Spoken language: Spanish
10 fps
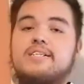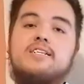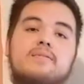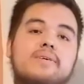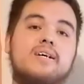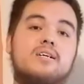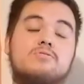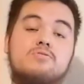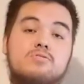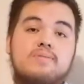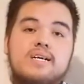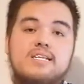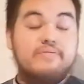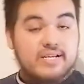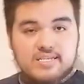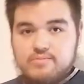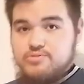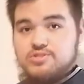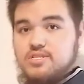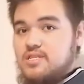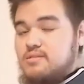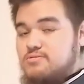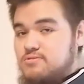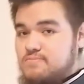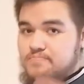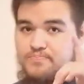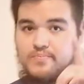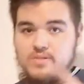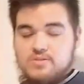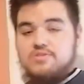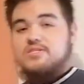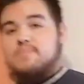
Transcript: y créanme que eso les va a librar de muchos atascos. Nos